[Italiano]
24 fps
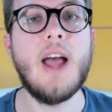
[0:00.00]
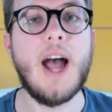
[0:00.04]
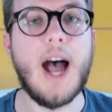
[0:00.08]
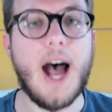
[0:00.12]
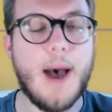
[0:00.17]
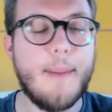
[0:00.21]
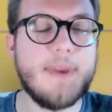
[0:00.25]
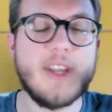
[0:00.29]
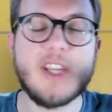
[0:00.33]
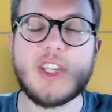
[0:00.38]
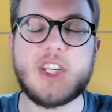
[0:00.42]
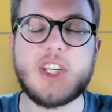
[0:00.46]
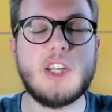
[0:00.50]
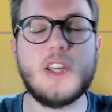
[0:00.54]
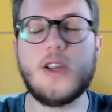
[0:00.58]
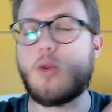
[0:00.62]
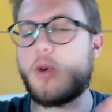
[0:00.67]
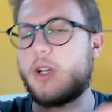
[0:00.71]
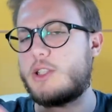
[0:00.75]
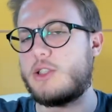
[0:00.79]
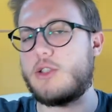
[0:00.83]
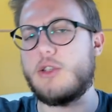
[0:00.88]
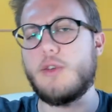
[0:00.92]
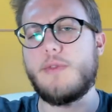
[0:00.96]
Amici,
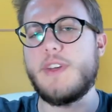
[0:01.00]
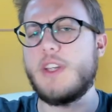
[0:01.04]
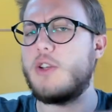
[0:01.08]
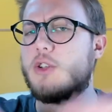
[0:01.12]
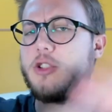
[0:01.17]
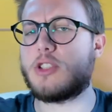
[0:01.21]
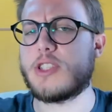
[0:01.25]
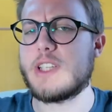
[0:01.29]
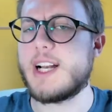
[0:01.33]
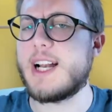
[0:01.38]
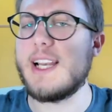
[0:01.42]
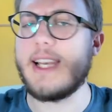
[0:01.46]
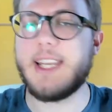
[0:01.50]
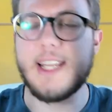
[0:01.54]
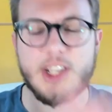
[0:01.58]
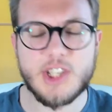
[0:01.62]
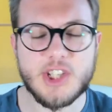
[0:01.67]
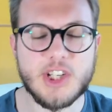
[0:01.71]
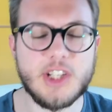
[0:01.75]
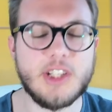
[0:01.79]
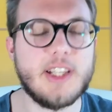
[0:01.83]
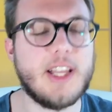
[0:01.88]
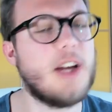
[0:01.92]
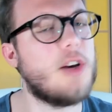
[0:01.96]
questo video sarà
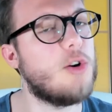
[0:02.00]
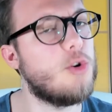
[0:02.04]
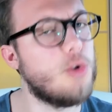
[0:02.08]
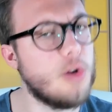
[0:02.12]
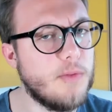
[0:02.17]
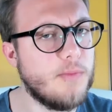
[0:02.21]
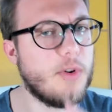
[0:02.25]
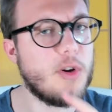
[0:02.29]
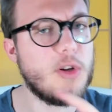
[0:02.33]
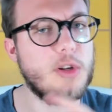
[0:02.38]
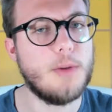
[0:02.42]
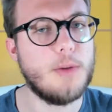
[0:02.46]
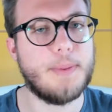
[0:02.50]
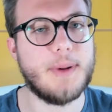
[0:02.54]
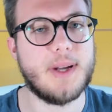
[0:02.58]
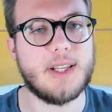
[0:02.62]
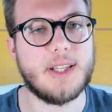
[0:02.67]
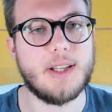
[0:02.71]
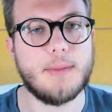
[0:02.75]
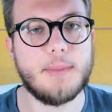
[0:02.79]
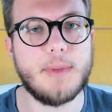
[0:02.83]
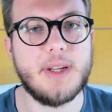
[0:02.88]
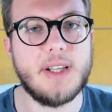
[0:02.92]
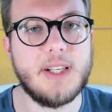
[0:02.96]
leggendario, non voglio
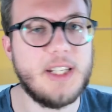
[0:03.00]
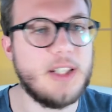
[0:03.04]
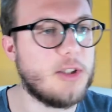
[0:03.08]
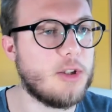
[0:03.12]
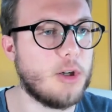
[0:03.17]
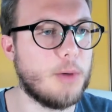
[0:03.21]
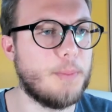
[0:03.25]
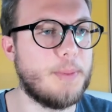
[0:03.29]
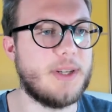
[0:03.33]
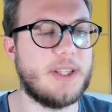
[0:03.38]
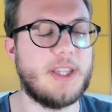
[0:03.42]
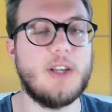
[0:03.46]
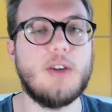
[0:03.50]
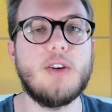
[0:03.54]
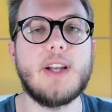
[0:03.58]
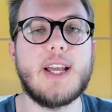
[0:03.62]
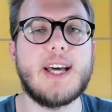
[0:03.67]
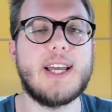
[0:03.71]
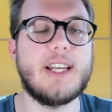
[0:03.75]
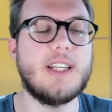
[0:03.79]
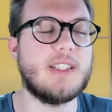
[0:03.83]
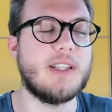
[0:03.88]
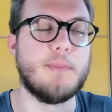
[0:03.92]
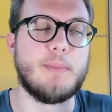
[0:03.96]
perdermi in intro
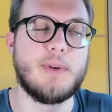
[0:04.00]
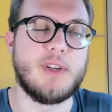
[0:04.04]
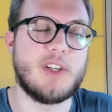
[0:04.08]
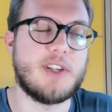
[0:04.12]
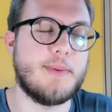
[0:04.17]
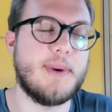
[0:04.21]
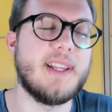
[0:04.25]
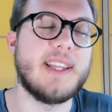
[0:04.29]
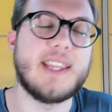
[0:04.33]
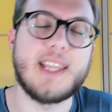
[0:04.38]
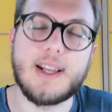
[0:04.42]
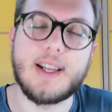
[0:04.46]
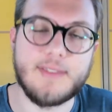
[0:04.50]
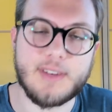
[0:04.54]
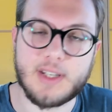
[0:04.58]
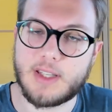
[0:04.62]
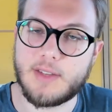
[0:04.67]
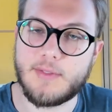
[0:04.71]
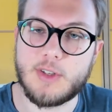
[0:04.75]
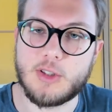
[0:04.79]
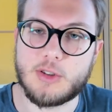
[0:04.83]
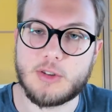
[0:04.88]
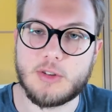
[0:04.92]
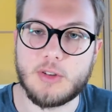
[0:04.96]
particolari, semplicemente l'avrete
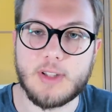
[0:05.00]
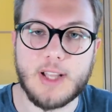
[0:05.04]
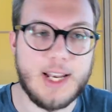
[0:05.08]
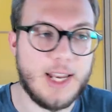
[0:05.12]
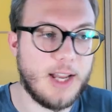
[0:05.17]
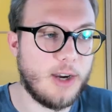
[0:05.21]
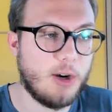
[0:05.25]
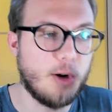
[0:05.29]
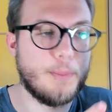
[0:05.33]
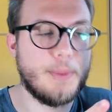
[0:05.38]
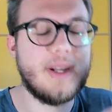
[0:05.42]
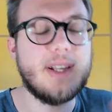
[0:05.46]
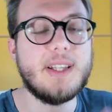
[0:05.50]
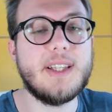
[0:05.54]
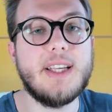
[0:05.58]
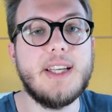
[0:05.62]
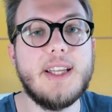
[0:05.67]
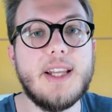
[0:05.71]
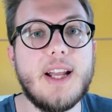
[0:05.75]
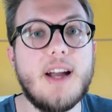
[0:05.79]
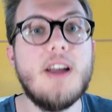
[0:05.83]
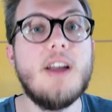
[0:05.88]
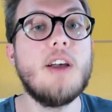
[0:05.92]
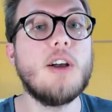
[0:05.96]
visto dalla
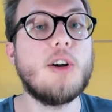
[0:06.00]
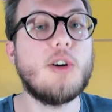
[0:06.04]
copertina,